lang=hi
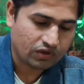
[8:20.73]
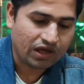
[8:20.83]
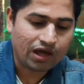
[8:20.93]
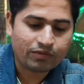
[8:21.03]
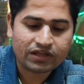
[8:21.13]

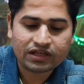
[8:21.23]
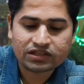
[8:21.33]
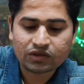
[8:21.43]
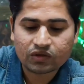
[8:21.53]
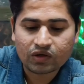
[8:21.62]
तो यहाँ पे
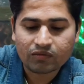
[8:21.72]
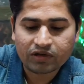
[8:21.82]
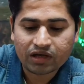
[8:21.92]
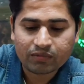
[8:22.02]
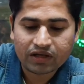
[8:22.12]
देख सकते हो
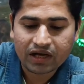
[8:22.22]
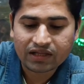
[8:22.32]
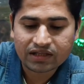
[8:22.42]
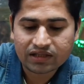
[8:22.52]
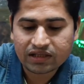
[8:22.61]
हमें यहाँ पे
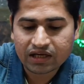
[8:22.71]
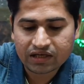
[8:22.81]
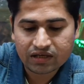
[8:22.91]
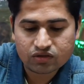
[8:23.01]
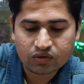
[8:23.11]
रायता दिया
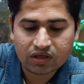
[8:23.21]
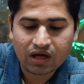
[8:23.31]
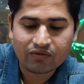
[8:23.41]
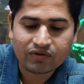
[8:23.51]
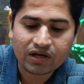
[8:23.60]
गया है जो कि
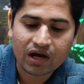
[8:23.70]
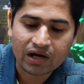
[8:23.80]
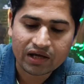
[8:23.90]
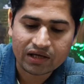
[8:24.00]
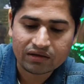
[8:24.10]
काफ़ी
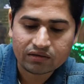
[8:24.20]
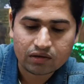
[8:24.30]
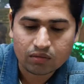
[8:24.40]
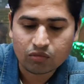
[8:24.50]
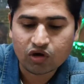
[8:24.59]
गाढ़ा है
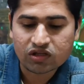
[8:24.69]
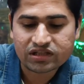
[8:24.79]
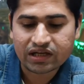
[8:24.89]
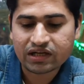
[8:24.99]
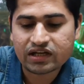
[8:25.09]

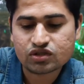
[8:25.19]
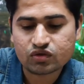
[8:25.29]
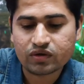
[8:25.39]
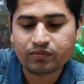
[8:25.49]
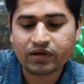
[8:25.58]
बहुत सारे
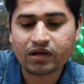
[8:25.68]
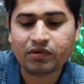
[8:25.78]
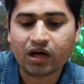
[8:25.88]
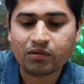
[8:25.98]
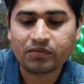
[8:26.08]
रेस्टोरेंट पे
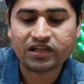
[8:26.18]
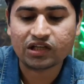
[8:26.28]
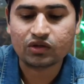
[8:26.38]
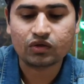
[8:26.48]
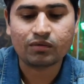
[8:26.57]
ढाबे पे
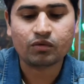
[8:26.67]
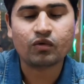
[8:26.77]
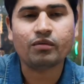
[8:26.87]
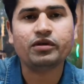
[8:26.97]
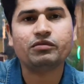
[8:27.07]
जाते हो तो
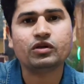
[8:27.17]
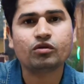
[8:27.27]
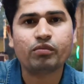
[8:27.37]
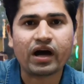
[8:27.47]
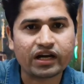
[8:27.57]
आपको वहाँ पे
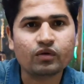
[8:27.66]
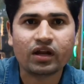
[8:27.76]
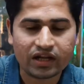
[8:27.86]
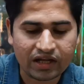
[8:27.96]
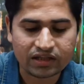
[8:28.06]
बिल्कुल पानी
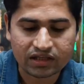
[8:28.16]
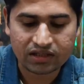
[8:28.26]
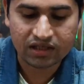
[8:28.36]
वाला रायता